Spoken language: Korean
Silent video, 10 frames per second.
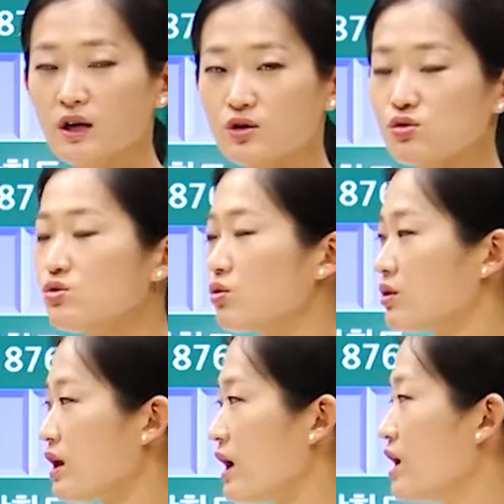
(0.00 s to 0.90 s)
순조
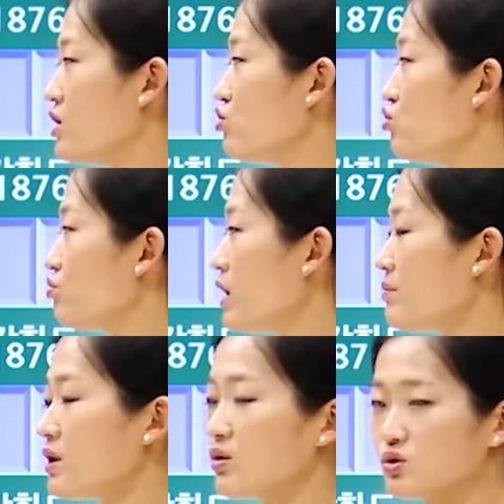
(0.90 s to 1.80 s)
때
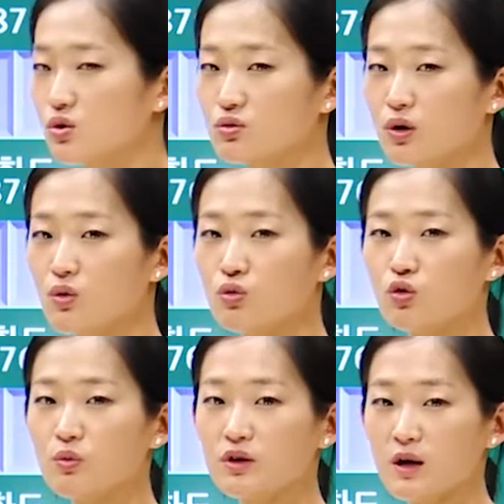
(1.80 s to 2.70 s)
6만 명 정도의
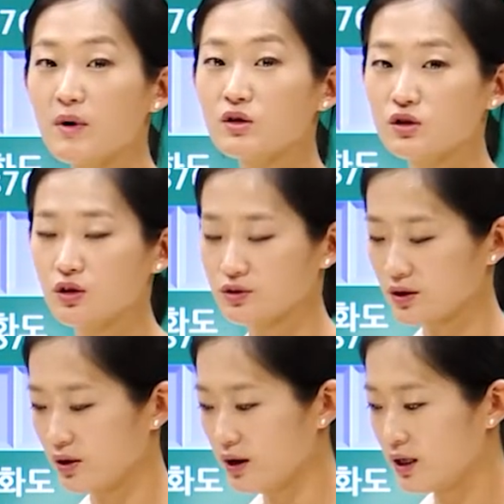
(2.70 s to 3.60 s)
공노비를
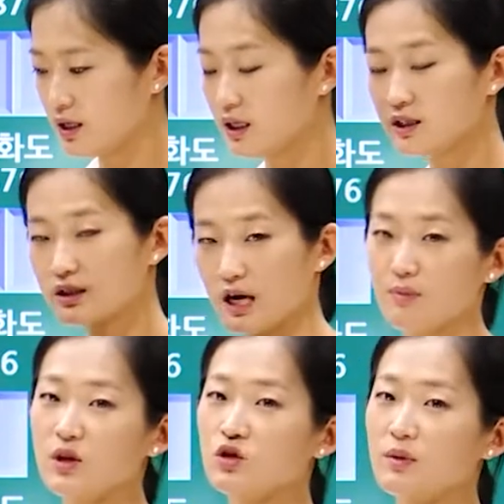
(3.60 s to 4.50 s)
해방시켜서 이들을
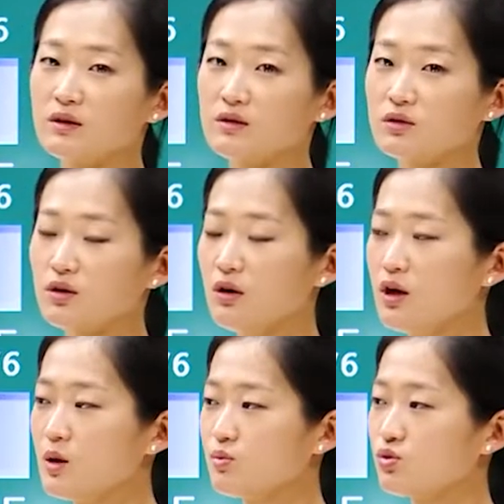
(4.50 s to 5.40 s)
양민으로 만들어서
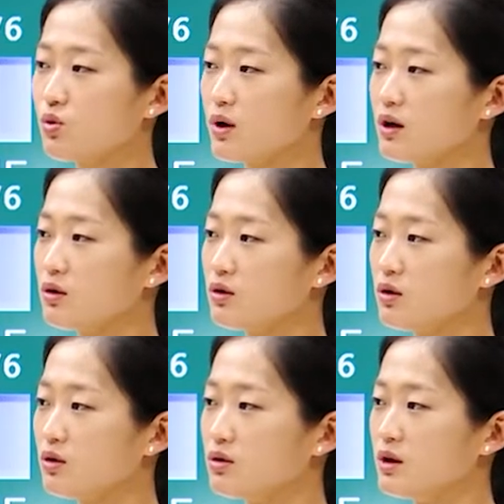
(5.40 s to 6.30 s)
부족한
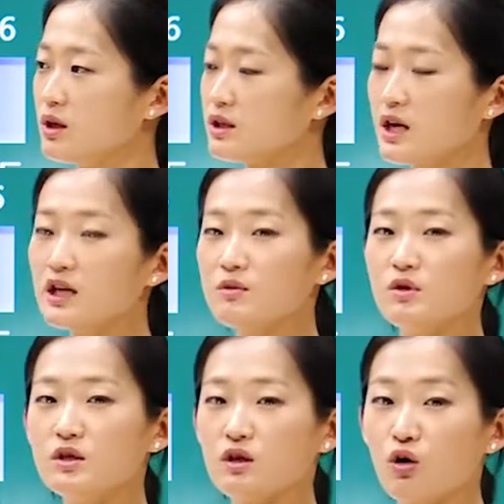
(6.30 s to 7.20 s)
어떤
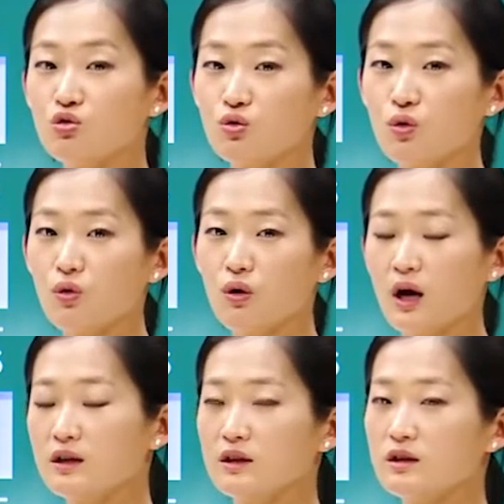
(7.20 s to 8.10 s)
세금을 거두고
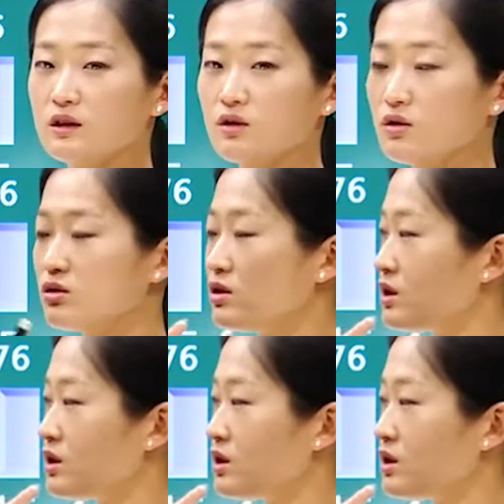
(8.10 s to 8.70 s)
하는 그런